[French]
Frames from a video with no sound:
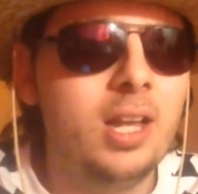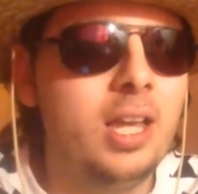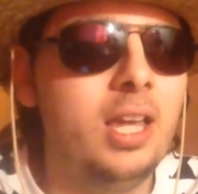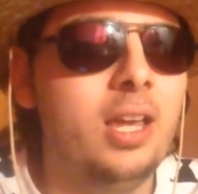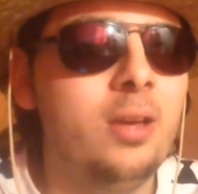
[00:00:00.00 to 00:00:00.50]

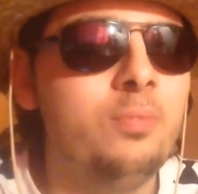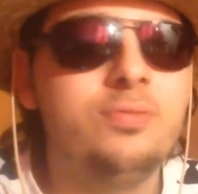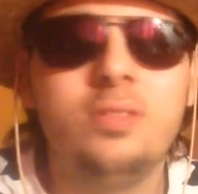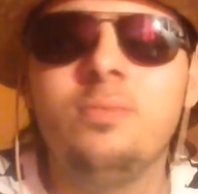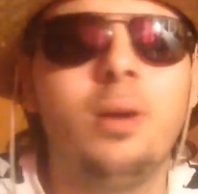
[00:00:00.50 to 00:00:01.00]
Et
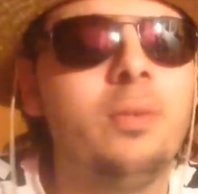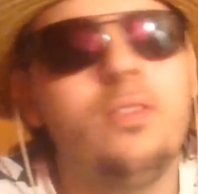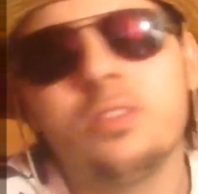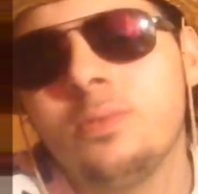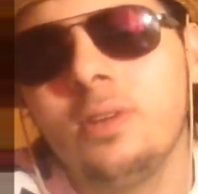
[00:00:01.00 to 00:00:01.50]
non mais
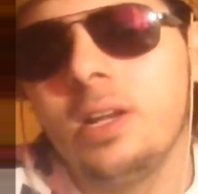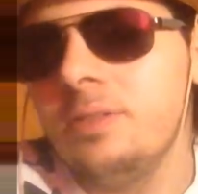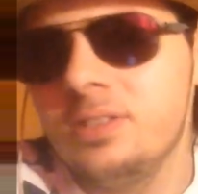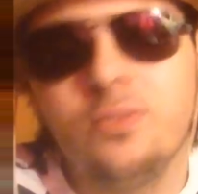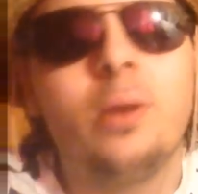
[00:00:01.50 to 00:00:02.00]
franchement là,
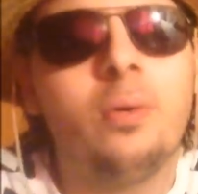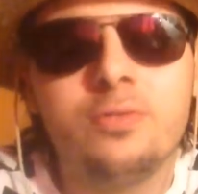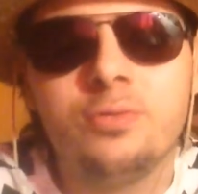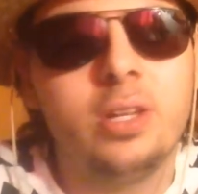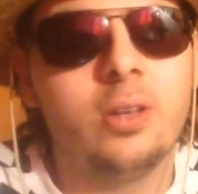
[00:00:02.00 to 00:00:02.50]
ils sont vraiment
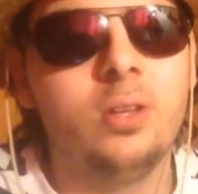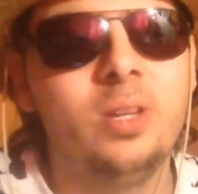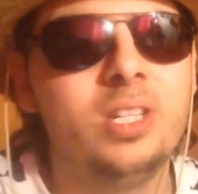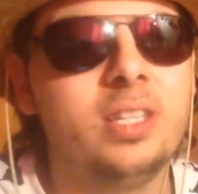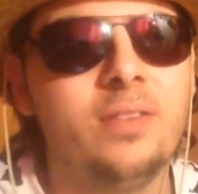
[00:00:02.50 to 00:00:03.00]
foutus de la gueule de
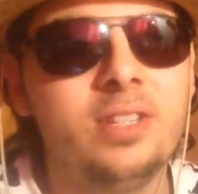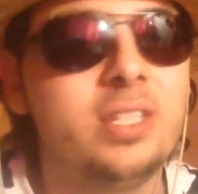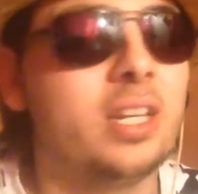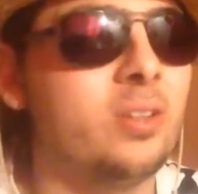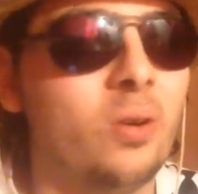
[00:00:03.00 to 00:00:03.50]
Vegeta,
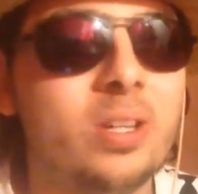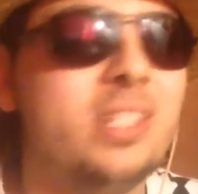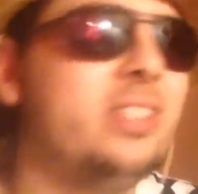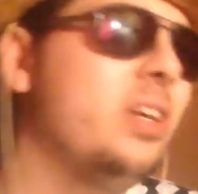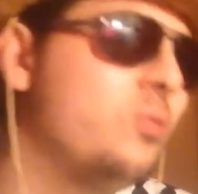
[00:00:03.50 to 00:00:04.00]
Vegeta qui
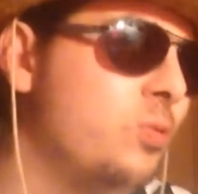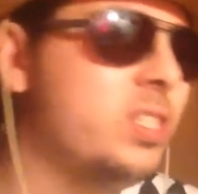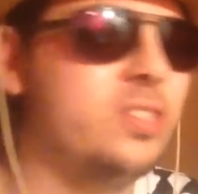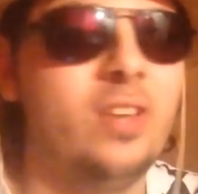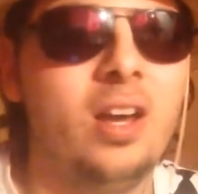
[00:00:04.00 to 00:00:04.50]
encaisse des coups, qui
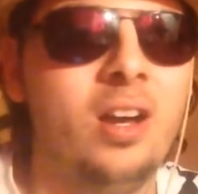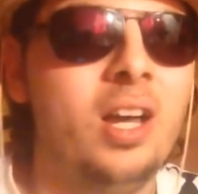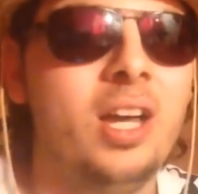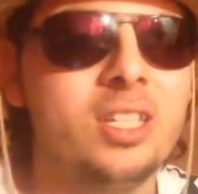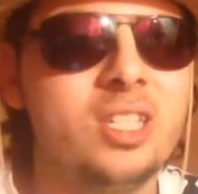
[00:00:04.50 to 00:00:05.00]
se fait
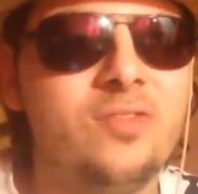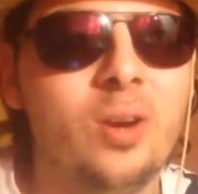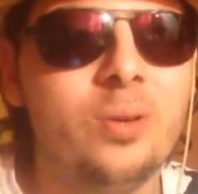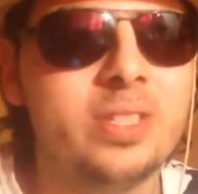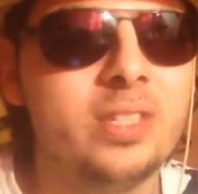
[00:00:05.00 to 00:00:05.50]
qui se fait
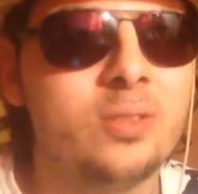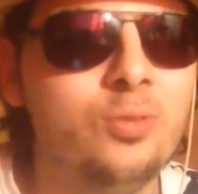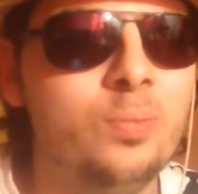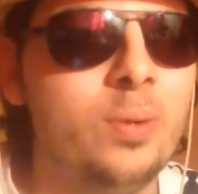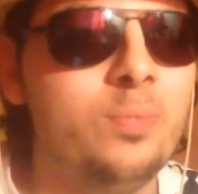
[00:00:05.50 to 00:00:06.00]
rosser de
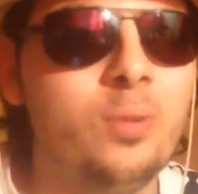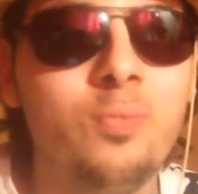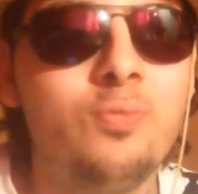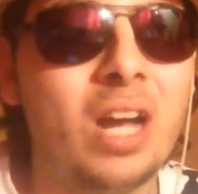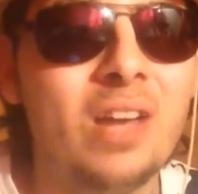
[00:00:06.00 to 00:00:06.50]
coupe euh, pour
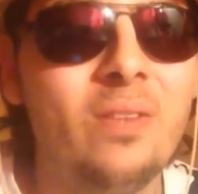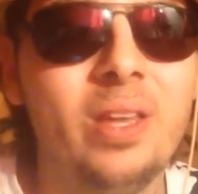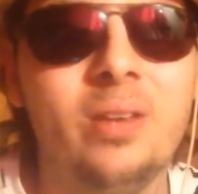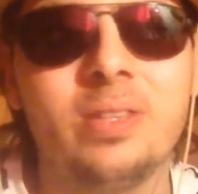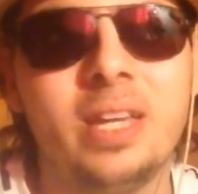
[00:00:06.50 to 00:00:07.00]
pouvoir
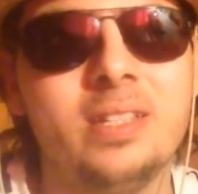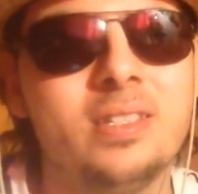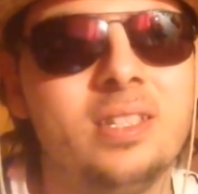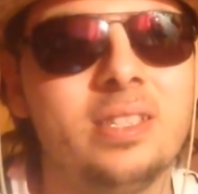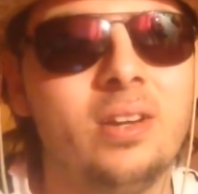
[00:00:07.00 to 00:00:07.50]
éveiller l'Ultra
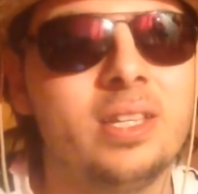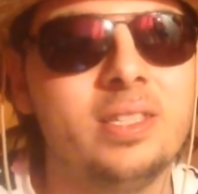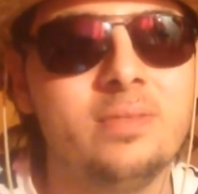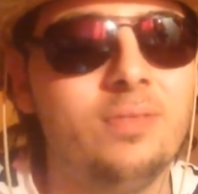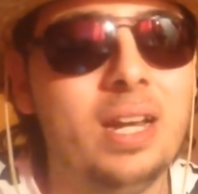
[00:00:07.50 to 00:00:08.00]
Instinct. Alors
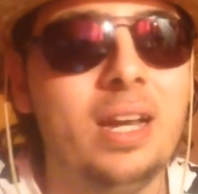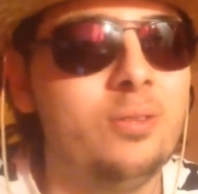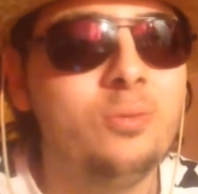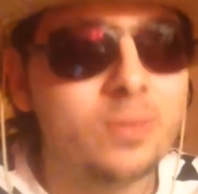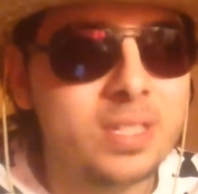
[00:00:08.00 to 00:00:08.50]
voilà,
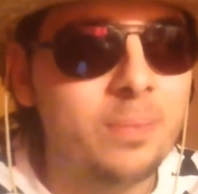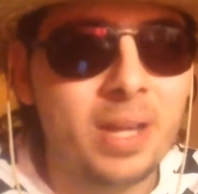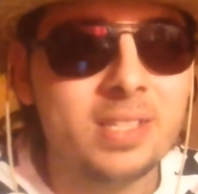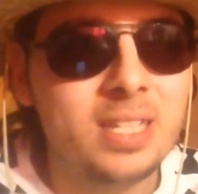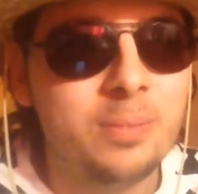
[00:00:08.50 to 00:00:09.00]
nous on sait
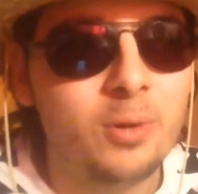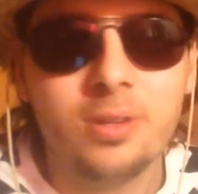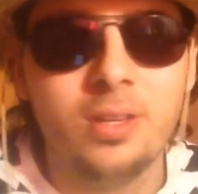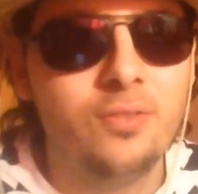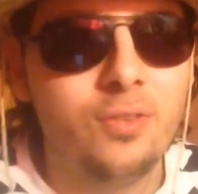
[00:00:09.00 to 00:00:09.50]
pertinemment
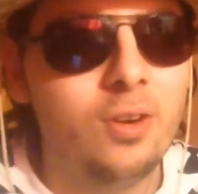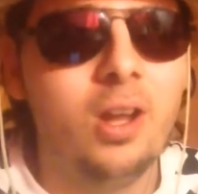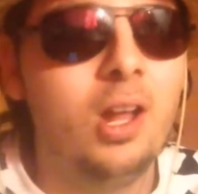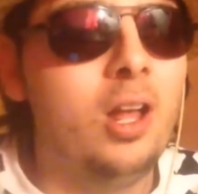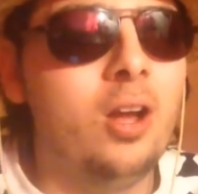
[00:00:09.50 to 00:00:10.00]
qu'il faut
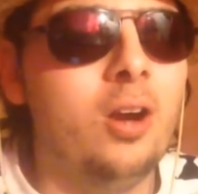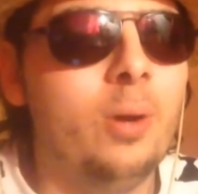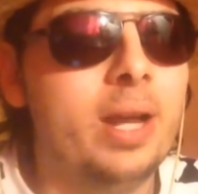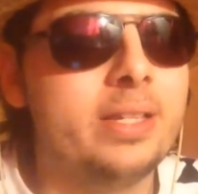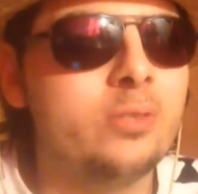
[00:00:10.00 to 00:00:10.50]
euh,
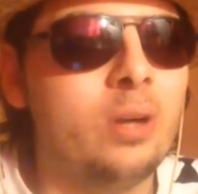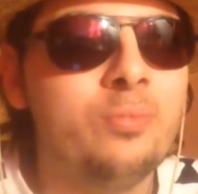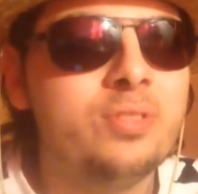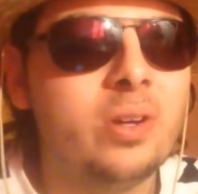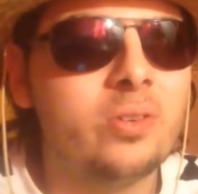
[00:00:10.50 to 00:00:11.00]
voilà qu'il soit
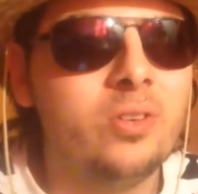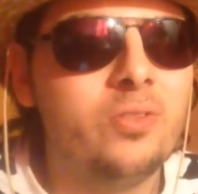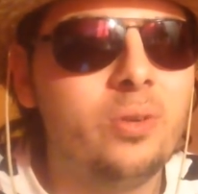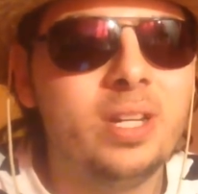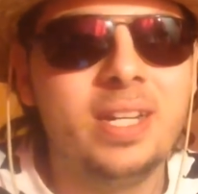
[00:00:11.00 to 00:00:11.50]
repoussé encore une
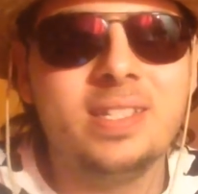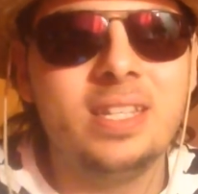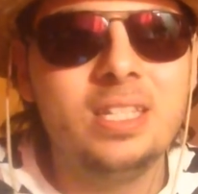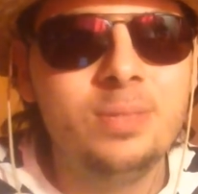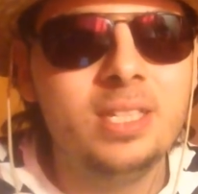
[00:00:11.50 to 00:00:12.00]
fois au-delà de
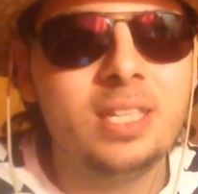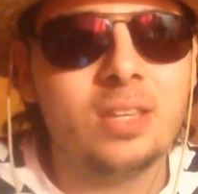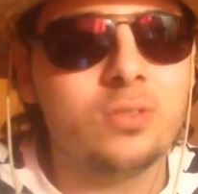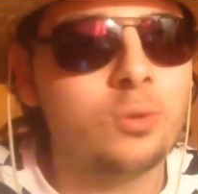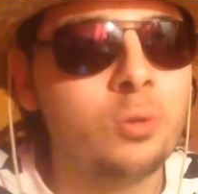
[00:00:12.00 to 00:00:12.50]
ses limites et
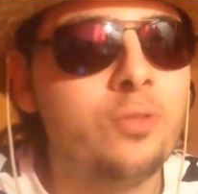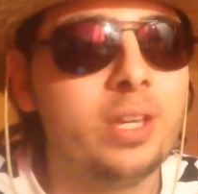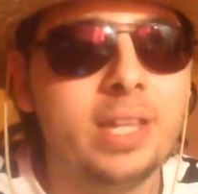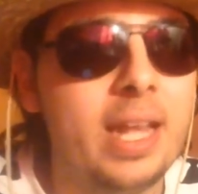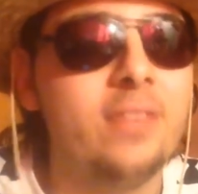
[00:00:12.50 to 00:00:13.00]
que surtout il faut
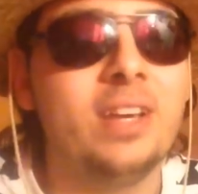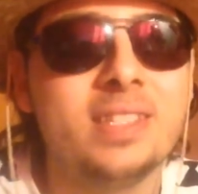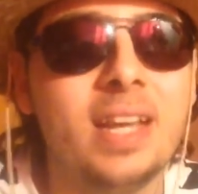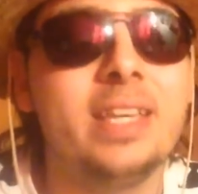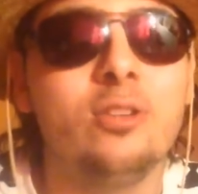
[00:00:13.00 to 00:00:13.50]
qu'il ait
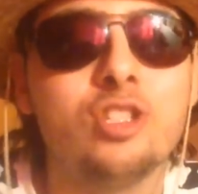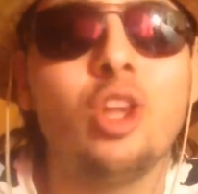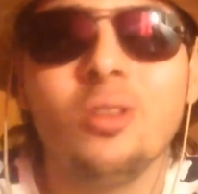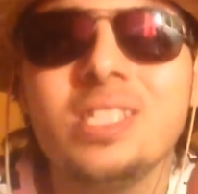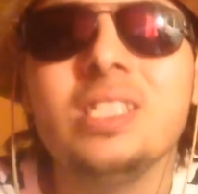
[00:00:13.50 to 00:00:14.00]
l'adversaire qui ait le
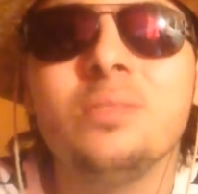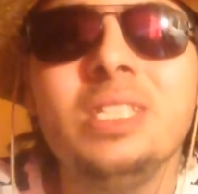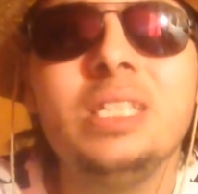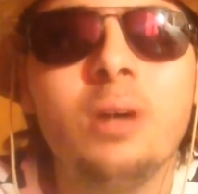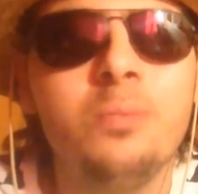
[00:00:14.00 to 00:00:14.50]
standing
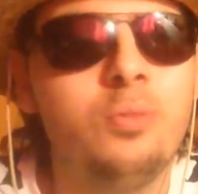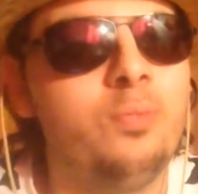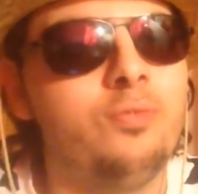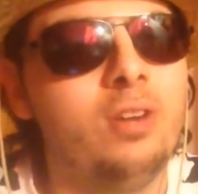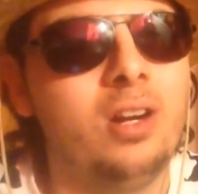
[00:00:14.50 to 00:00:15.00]
minimum pour
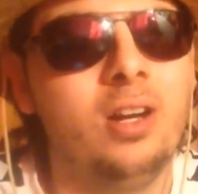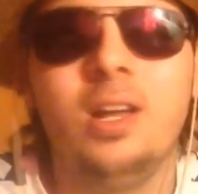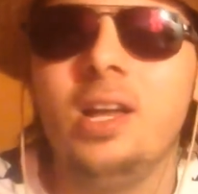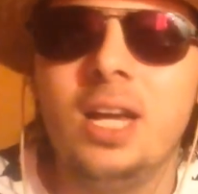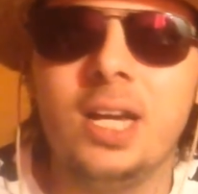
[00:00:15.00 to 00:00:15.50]
pouvoir
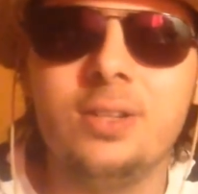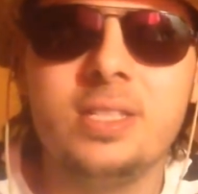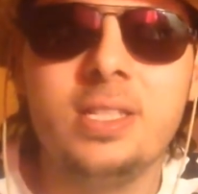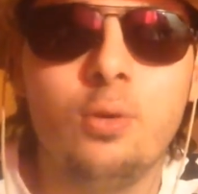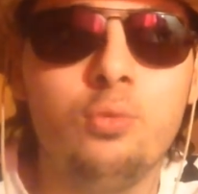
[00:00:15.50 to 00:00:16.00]

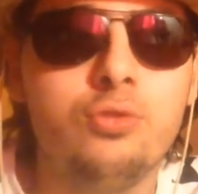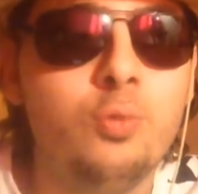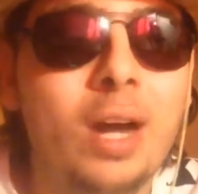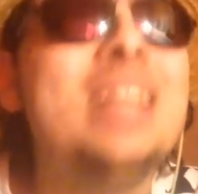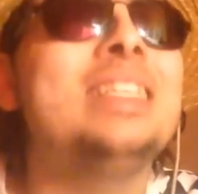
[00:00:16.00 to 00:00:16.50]
réussir ou du
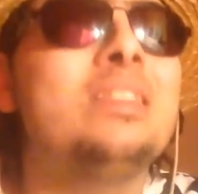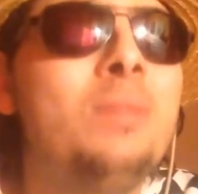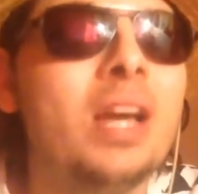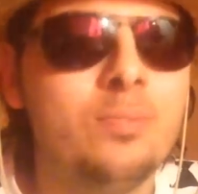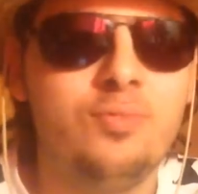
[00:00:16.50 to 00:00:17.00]
moins
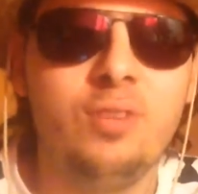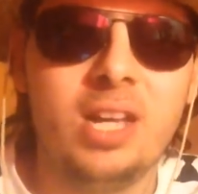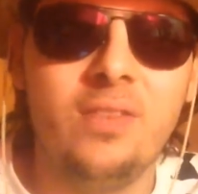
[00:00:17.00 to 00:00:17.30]
espérer pouvoir